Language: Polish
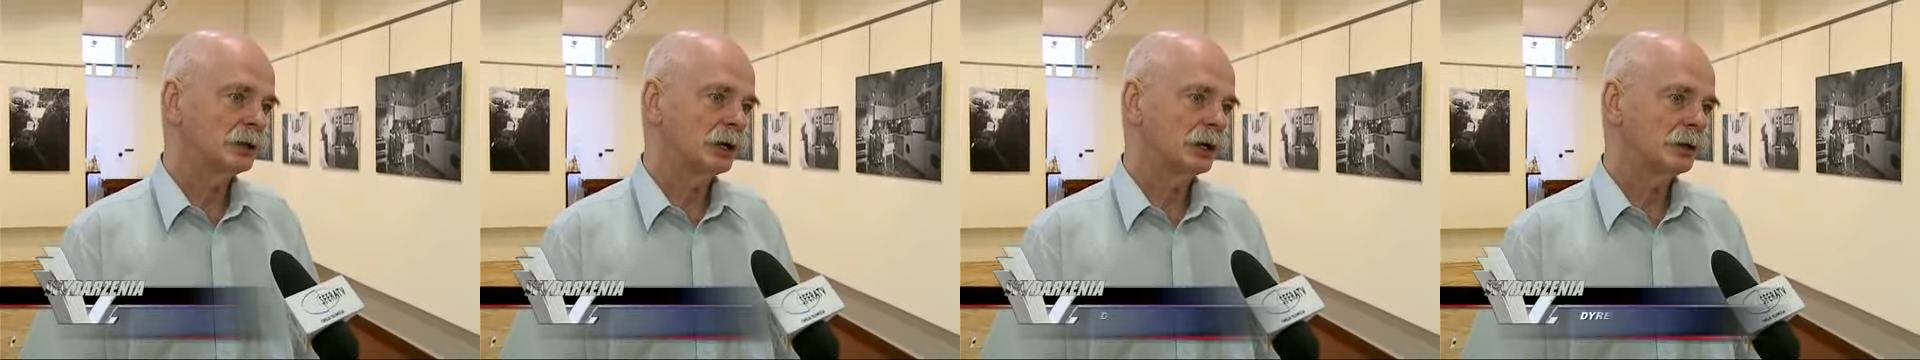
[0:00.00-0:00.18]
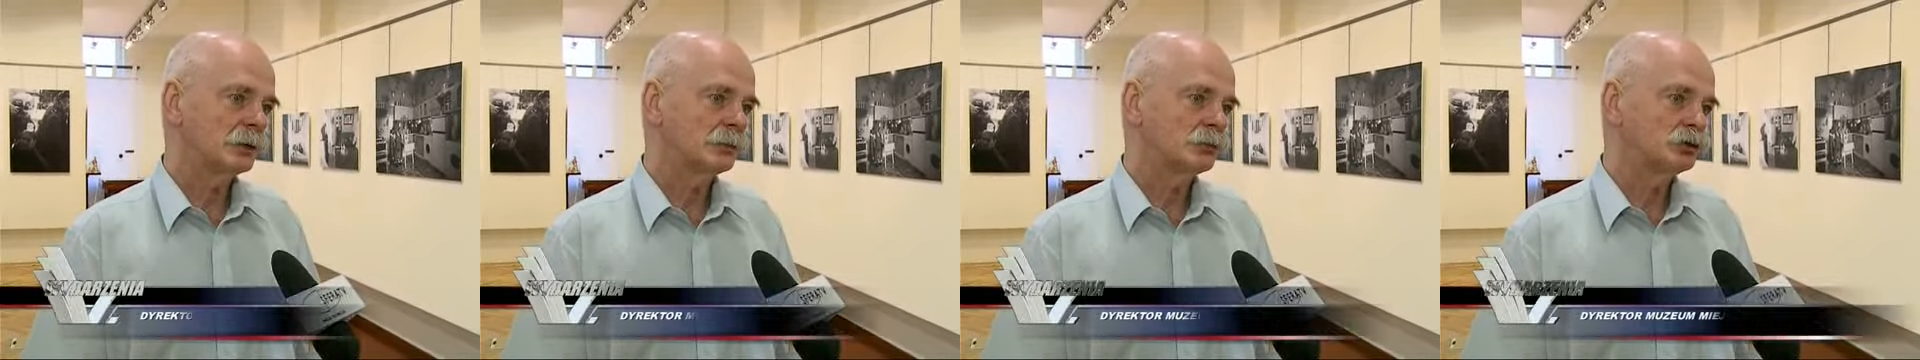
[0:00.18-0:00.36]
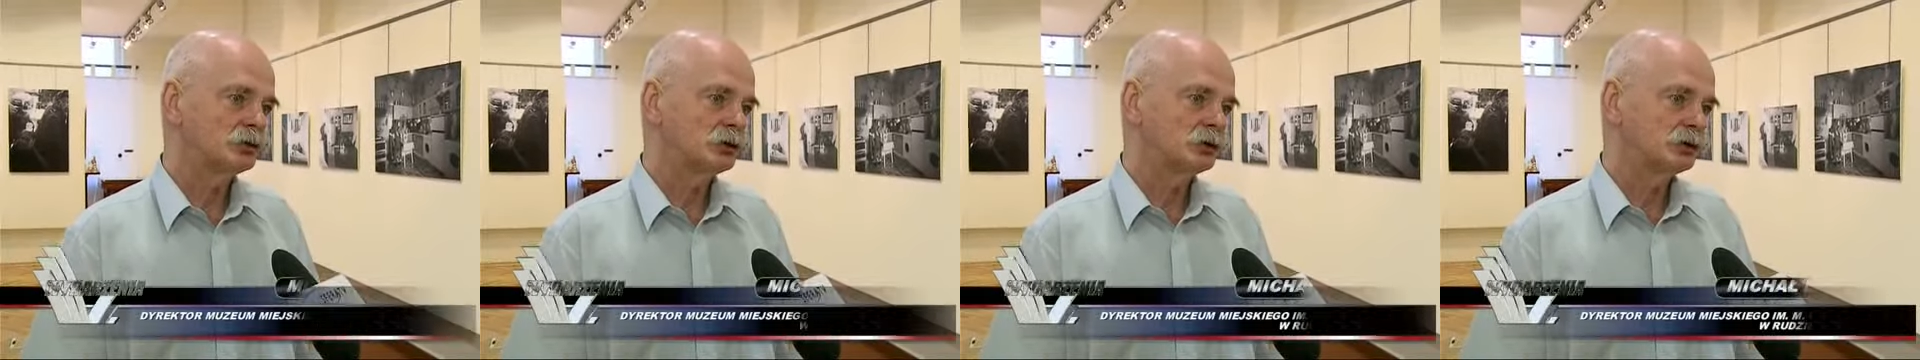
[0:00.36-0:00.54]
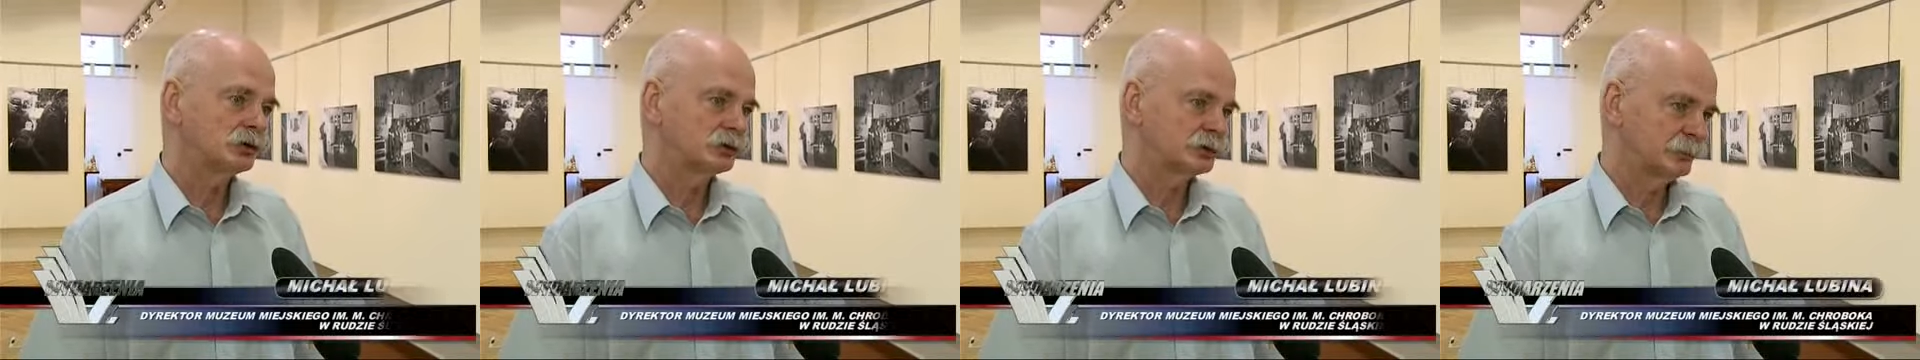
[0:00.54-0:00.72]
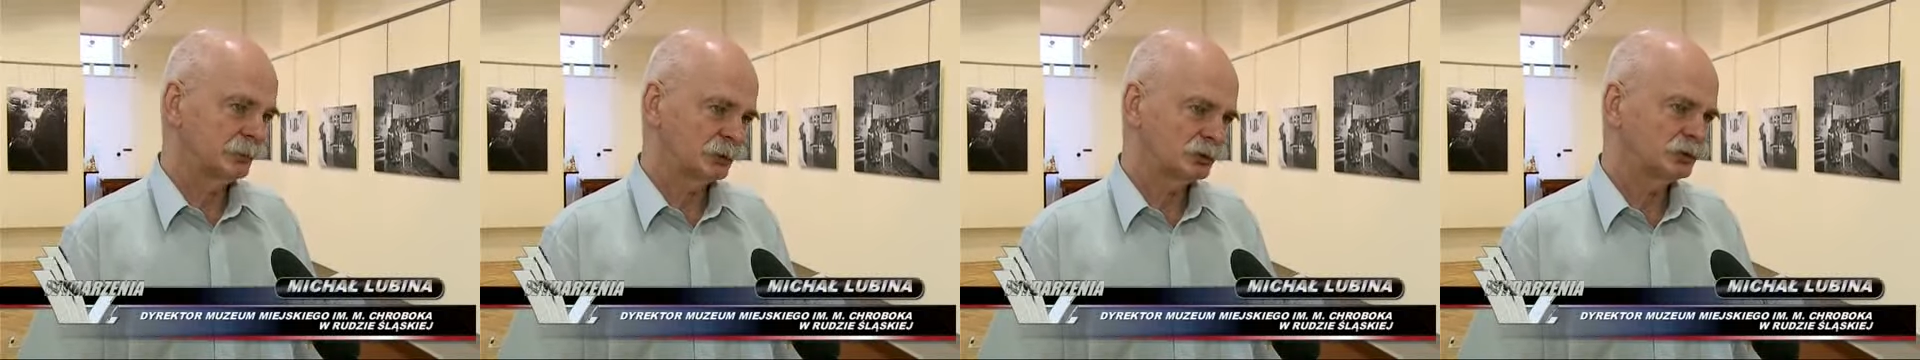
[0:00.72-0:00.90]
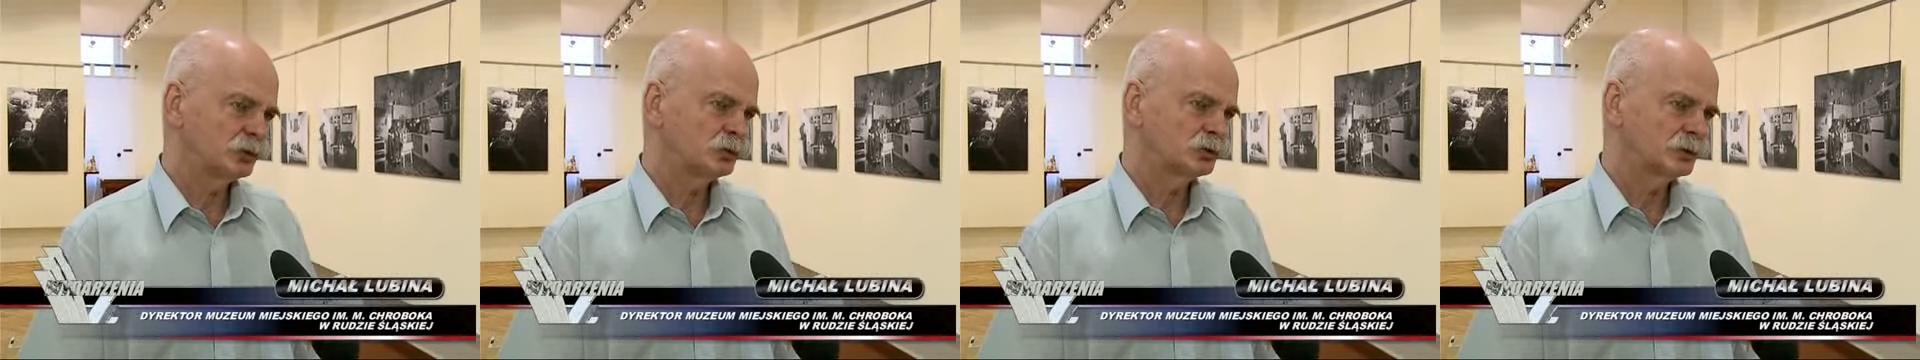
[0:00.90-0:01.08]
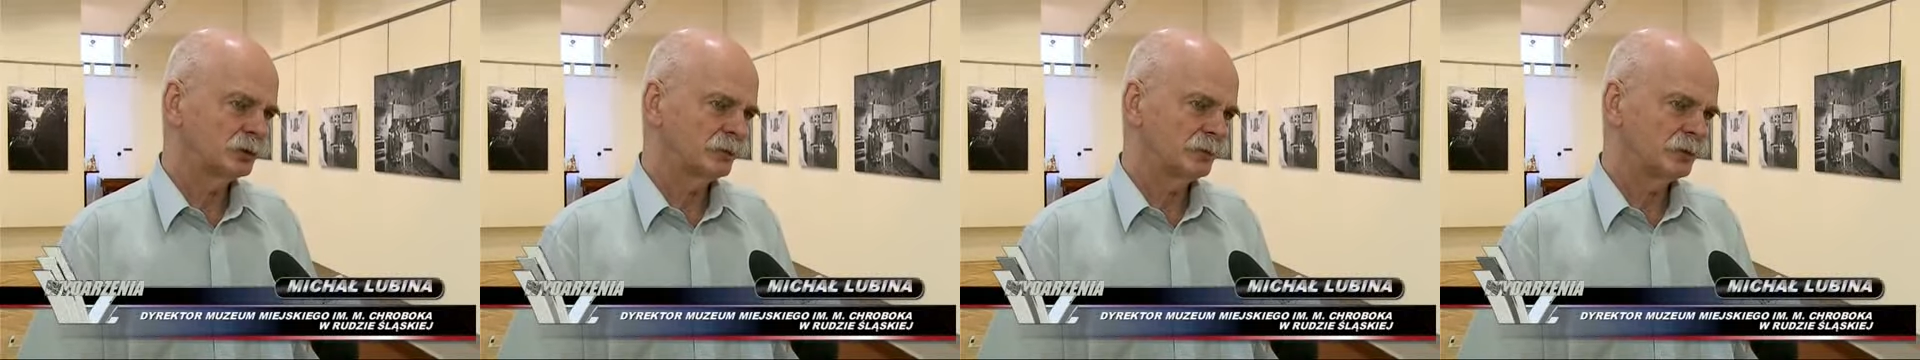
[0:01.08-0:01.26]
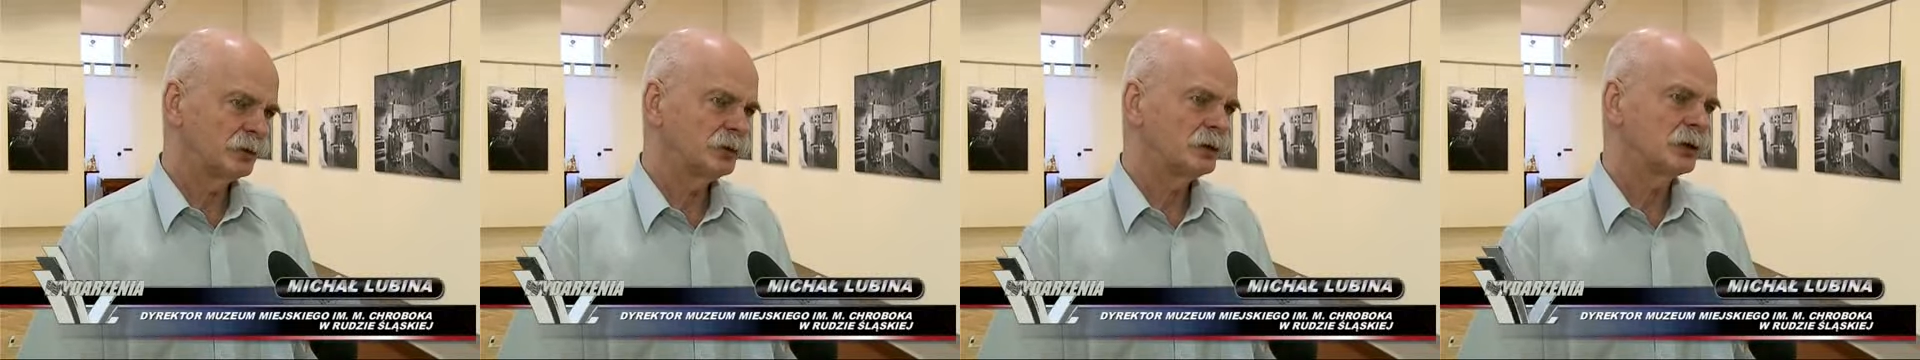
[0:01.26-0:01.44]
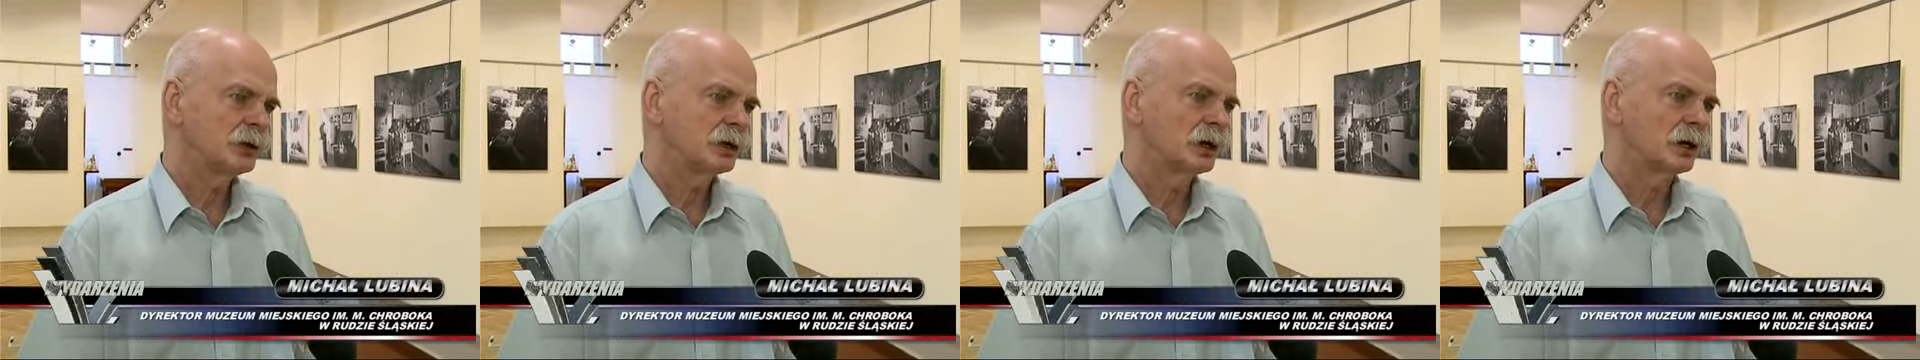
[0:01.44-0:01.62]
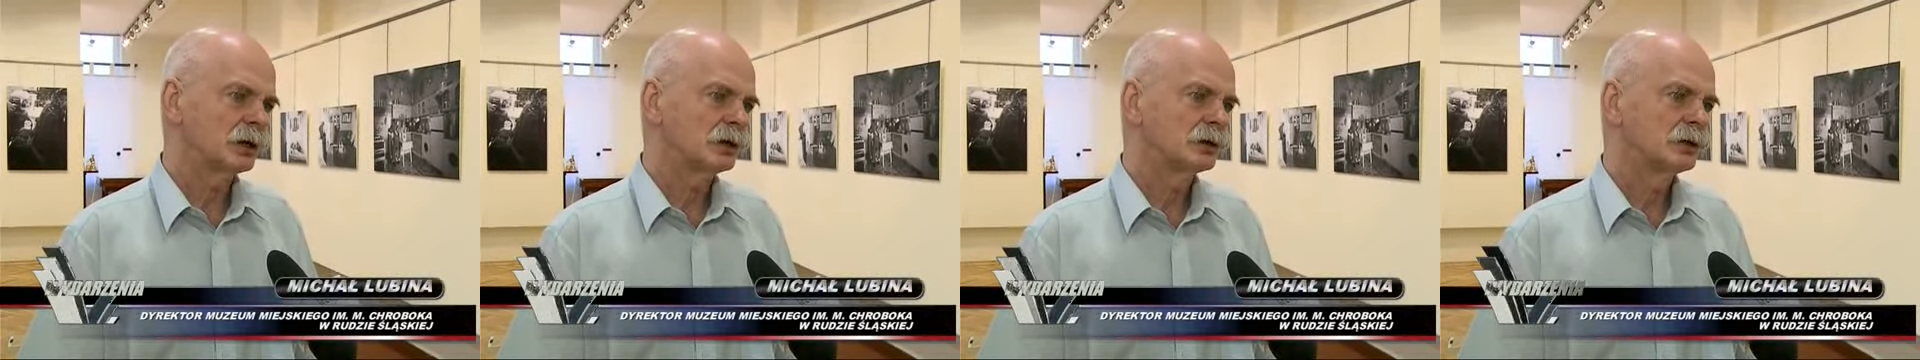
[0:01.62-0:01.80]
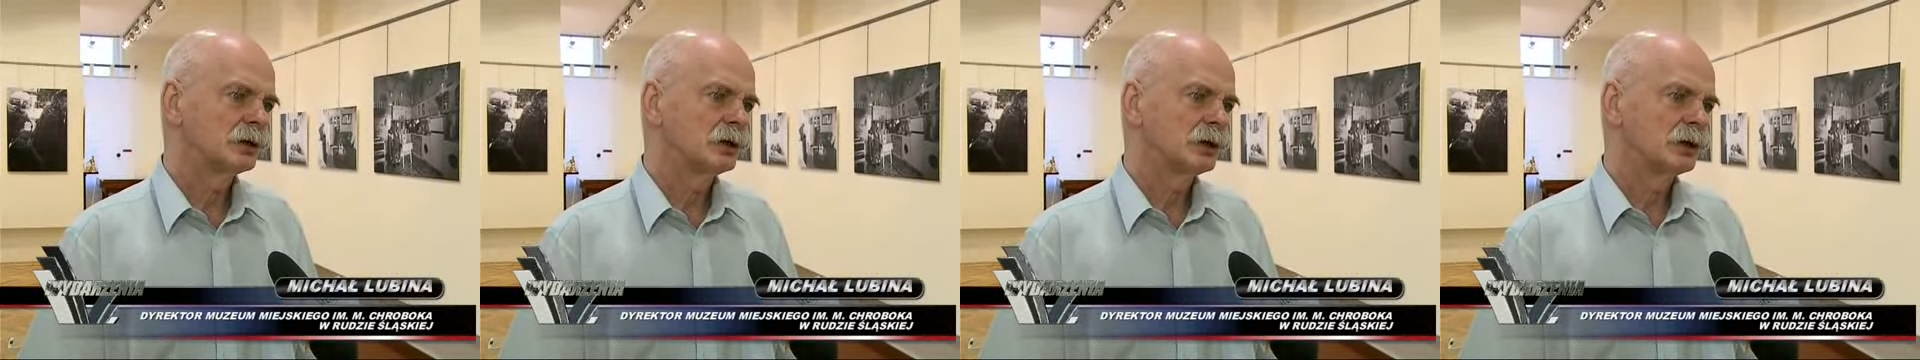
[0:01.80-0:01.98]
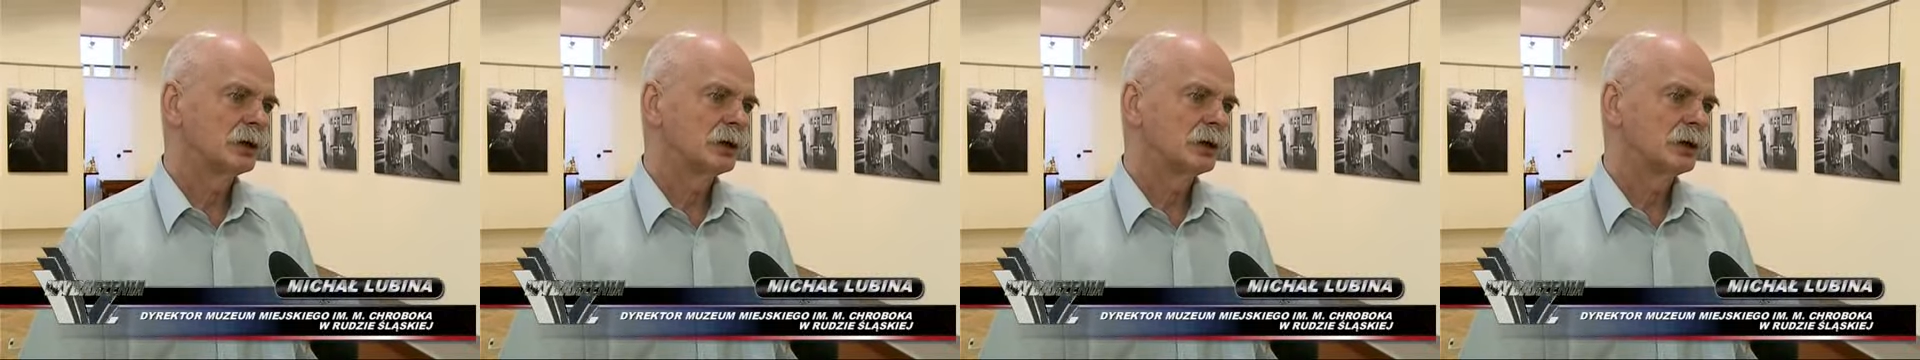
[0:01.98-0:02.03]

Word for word: na monitorze bardzo dużo wynika.